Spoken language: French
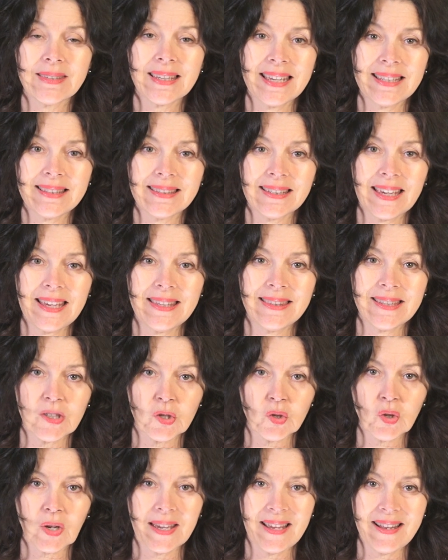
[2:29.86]
très, très
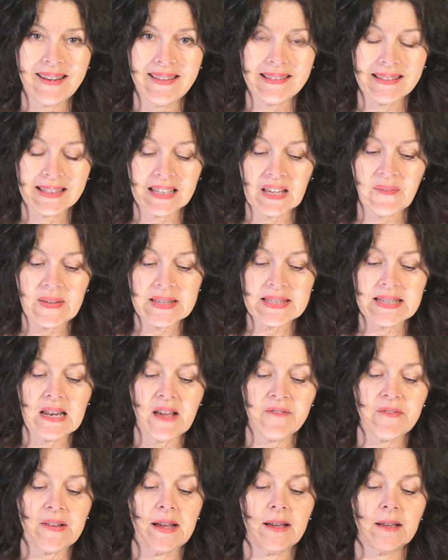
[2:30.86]
naturel et très facile
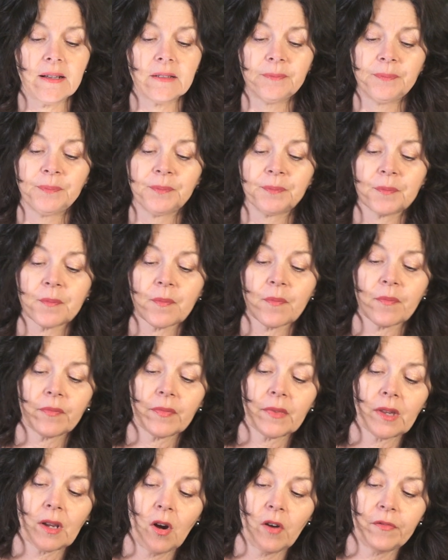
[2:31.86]
à faire.
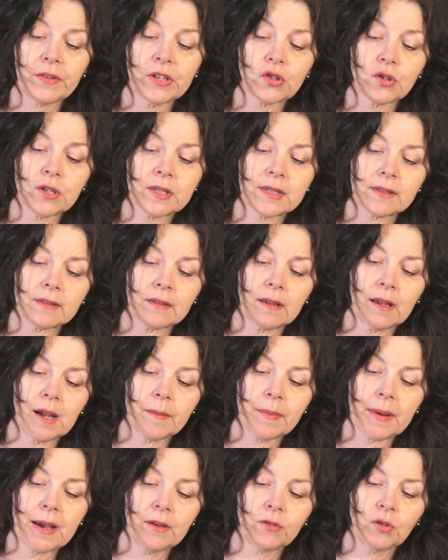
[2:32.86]
On fait juste en
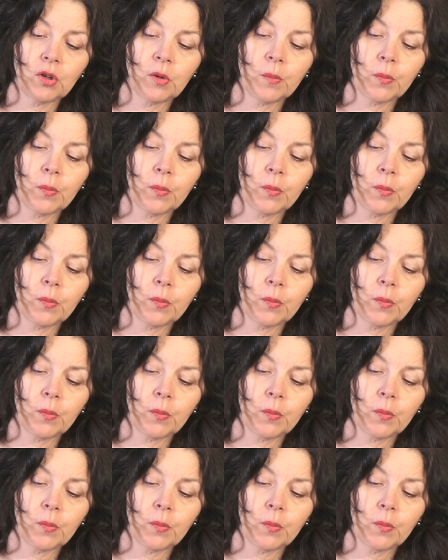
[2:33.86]
prendre un